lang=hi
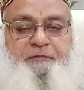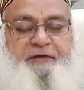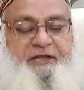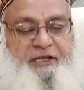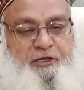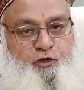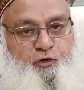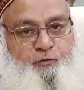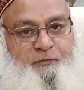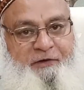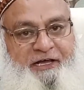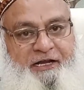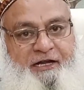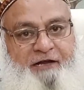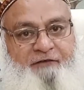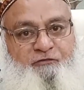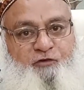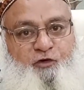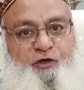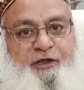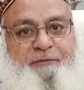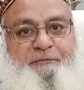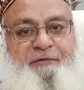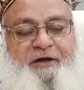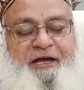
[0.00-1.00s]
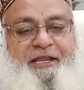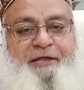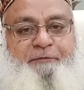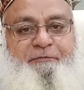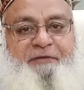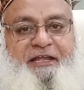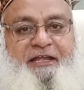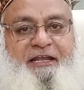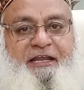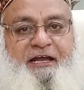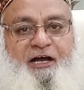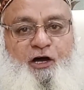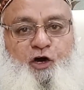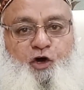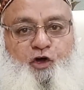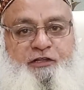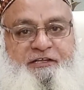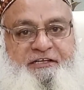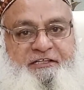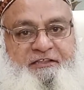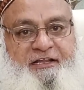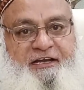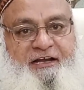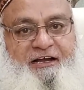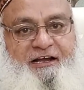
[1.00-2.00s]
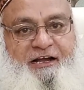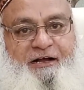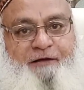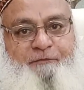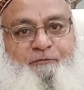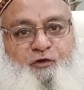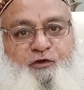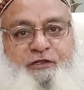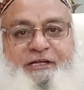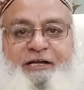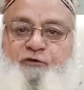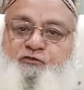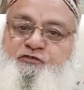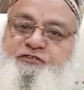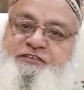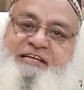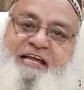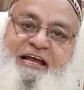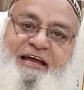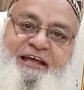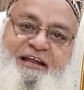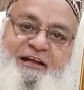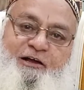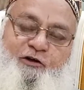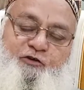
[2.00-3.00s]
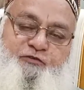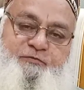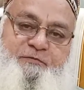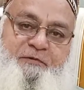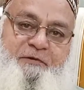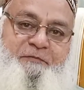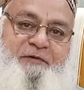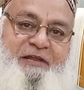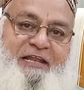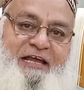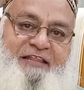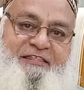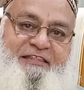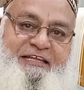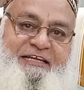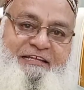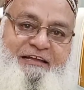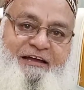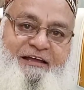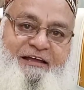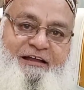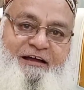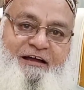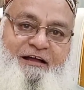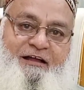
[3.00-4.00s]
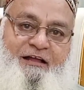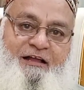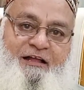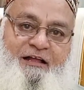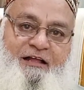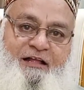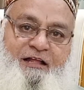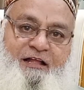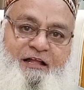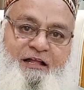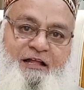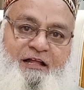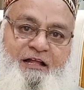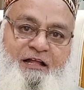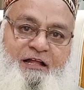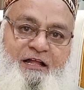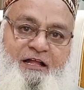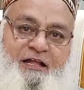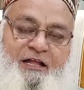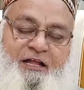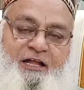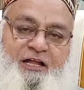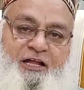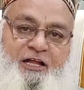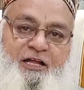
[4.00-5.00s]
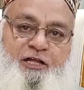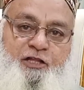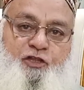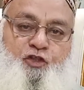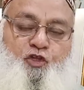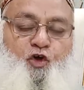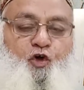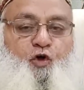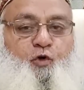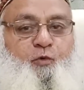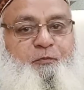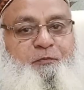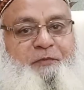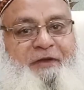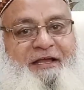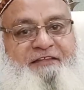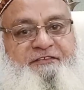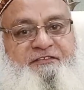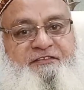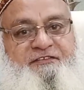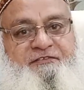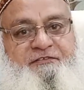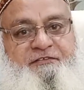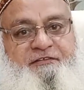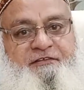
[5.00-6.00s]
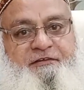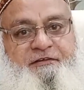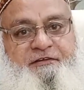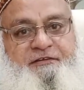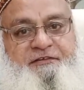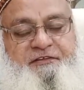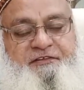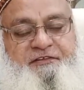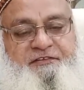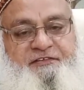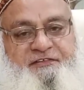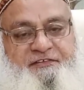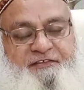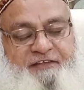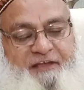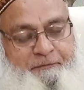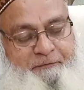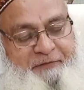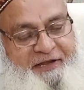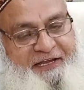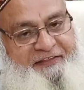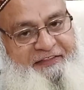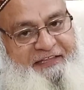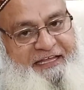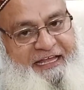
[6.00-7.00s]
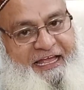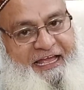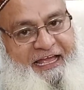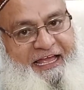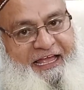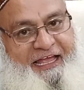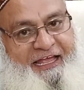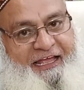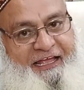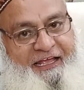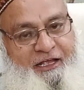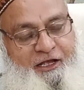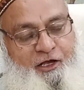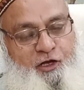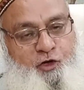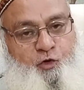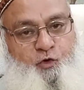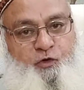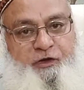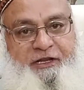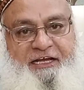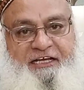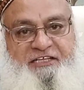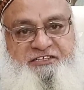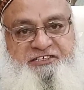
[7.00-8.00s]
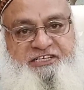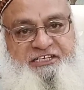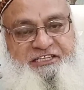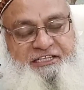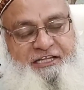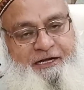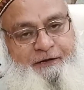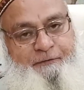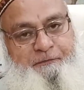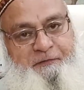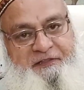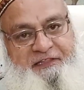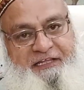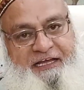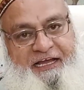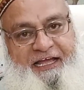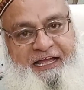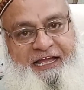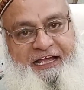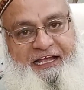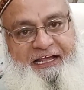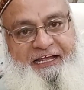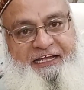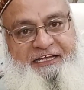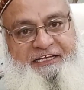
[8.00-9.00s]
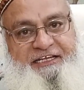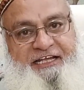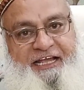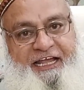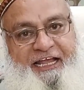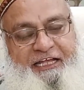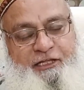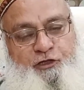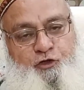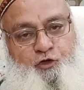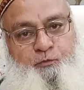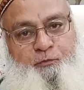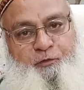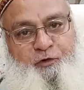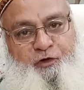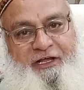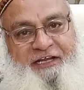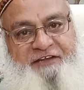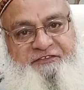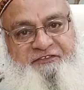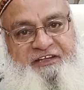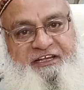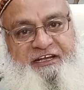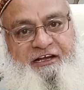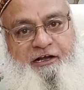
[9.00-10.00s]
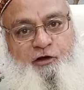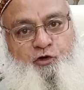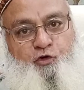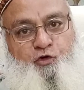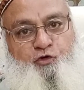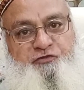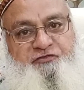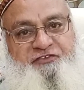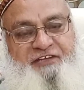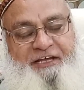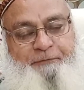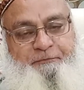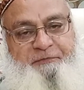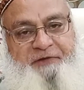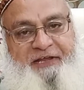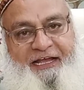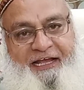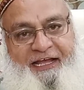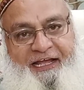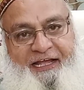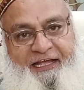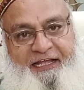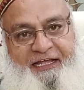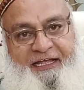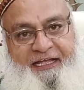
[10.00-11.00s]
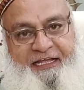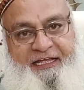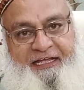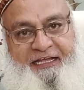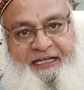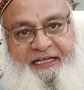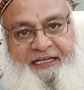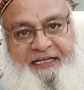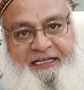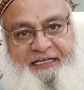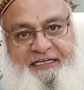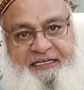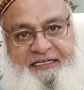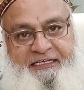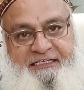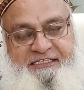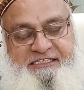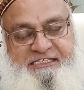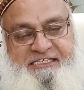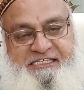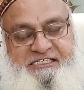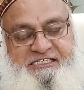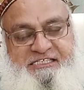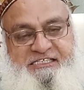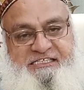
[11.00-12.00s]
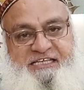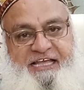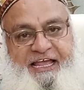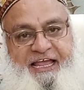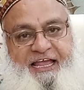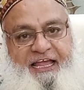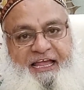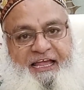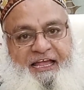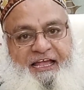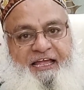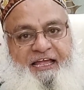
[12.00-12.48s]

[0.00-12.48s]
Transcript: फिर दोबारा वही पानी पीना और जितना कम हो जाए उस शहर का उसमें मिलाते जाना तो होम्योपैथ समझते हैं उन्हें अच्छी तरह पता है कि यही तो पोटेंसी का कॉन्सेप्ट है जिससे